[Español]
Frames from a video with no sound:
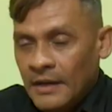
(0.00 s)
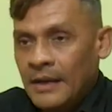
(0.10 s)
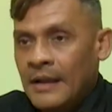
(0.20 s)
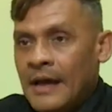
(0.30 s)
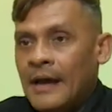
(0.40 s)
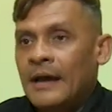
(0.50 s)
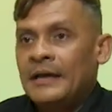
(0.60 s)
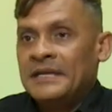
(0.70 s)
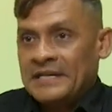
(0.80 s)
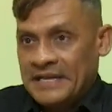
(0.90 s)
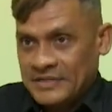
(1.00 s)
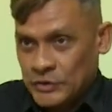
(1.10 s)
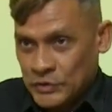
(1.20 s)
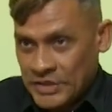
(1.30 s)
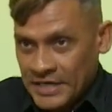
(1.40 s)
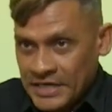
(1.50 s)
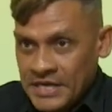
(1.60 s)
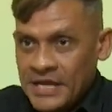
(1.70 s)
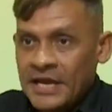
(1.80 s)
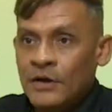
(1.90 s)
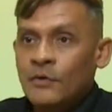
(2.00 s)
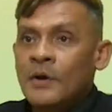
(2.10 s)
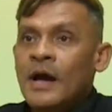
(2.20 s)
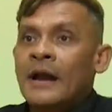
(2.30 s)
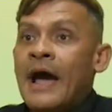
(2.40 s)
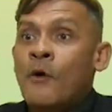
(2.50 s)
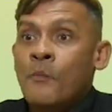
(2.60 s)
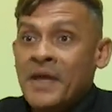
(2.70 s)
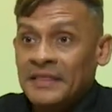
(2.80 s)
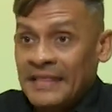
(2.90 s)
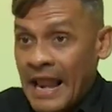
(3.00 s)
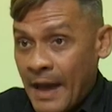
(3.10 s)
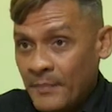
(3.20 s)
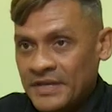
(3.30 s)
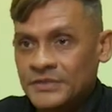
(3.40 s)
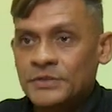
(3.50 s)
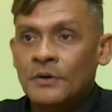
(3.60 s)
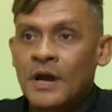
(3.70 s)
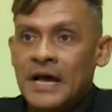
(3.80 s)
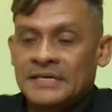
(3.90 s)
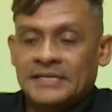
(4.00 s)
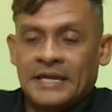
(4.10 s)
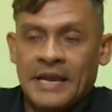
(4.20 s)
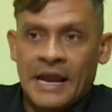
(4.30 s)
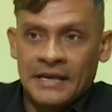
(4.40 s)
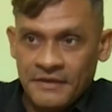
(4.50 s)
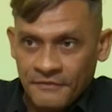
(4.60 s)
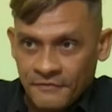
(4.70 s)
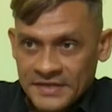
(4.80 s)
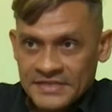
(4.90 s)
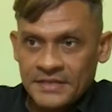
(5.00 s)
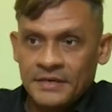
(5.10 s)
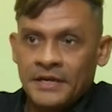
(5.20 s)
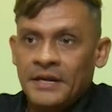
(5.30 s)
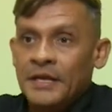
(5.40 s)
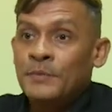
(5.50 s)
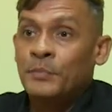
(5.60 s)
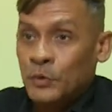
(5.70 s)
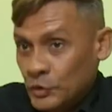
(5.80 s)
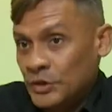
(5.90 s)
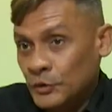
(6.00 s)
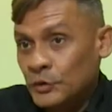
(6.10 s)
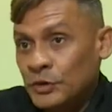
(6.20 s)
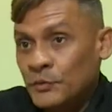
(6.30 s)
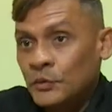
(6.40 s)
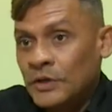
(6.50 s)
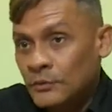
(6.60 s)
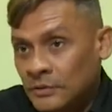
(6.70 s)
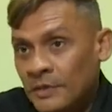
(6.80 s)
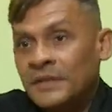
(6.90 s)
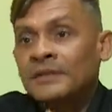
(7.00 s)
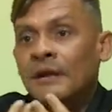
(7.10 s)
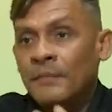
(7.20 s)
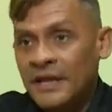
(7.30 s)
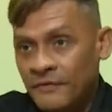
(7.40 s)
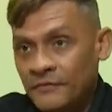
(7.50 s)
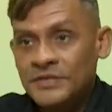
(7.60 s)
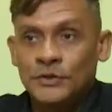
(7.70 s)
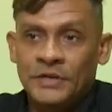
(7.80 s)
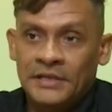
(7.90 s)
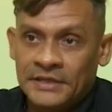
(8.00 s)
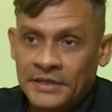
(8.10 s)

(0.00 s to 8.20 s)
la irrigación sanguínea en el lugar, aumenta la presión, hace que la linfa se drene y por lo tanto tributa justamente al beneficio del